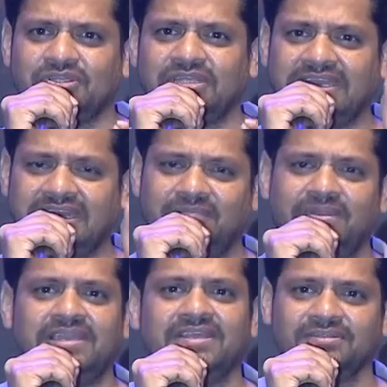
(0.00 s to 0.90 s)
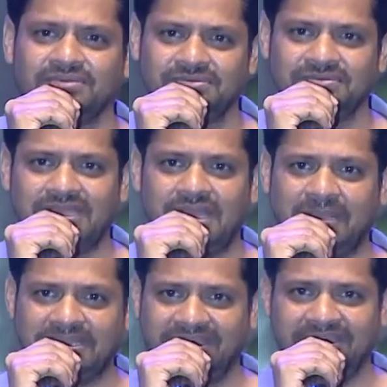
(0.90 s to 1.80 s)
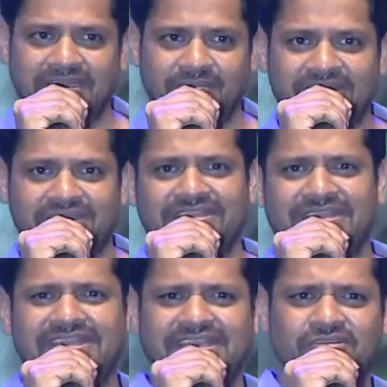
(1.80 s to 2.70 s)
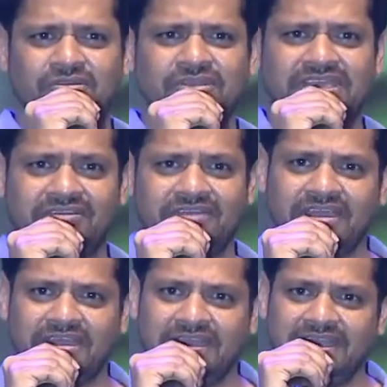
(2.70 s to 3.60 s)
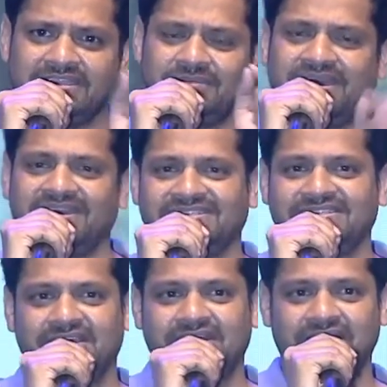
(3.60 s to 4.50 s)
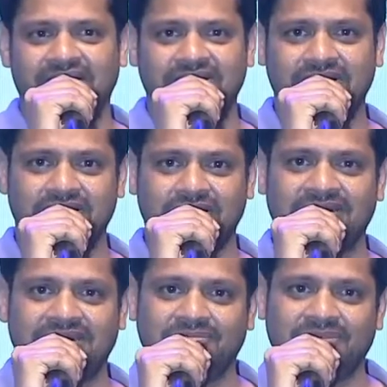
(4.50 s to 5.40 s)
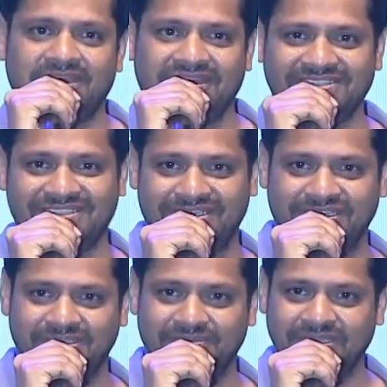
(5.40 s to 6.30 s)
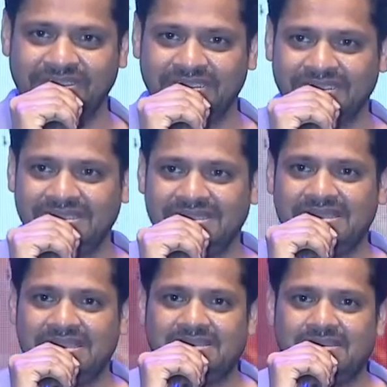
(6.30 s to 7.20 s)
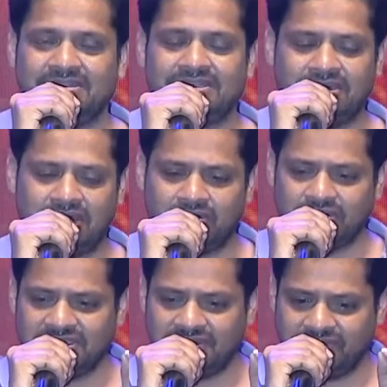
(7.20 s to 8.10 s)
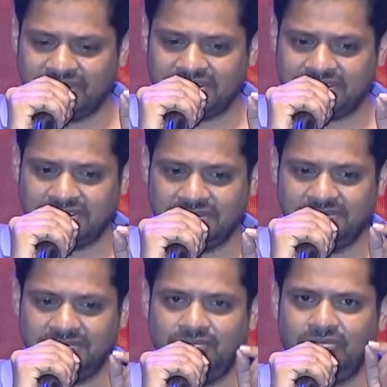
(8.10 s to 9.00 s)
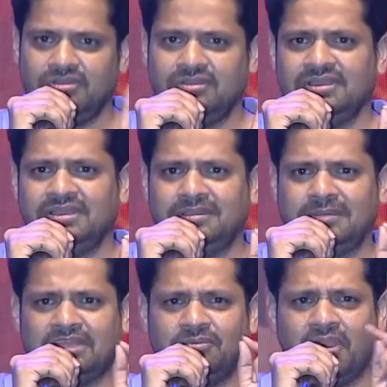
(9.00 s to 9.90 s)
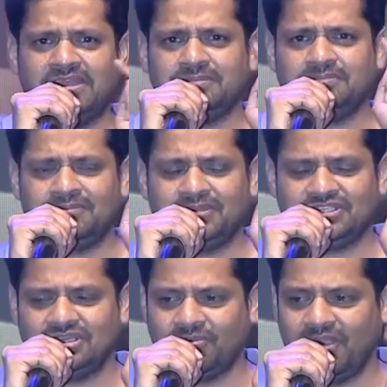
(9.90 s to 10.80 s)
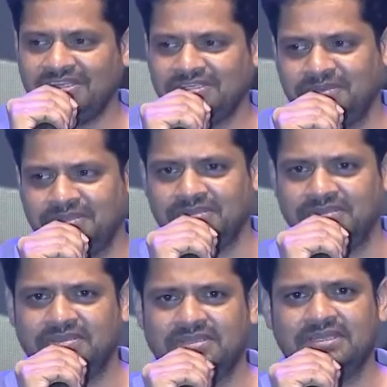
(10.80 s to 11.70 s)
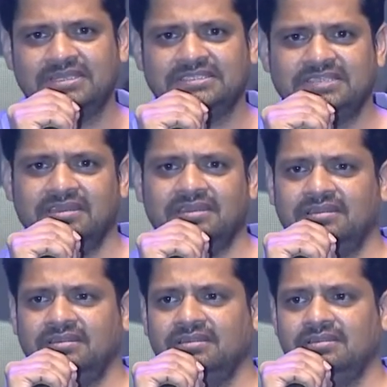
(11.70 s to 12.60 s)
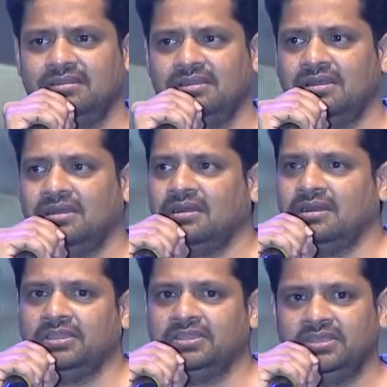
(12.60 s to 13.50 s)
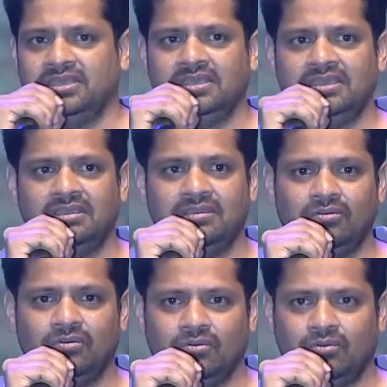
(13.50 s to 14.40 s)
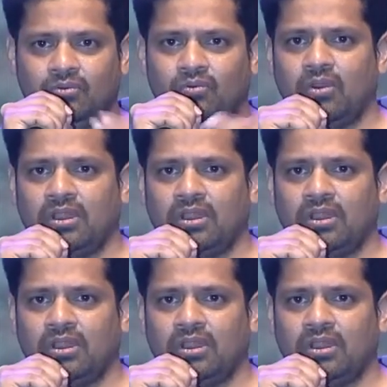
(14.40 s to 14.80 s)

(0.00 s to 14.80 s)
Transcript: ఆయన నమ్మట్లేదు ఆ పెద్ద ఆయన నమ్మట్లేదు ఏంటి ఈ కుర్రోడికి ఇరవై ఏళ్ళు ఇంత బాగా రాసిన ఇంత ఇంత డెప్త్గా రాసినాడు అని చెప్పి తను నాకు వచ్చిన ఫస్ట్ కథ పాయింట్ చెప్పినప్పుడు చిన్న పాయింట్ చెప్పాడు సార్ ఇది ఒక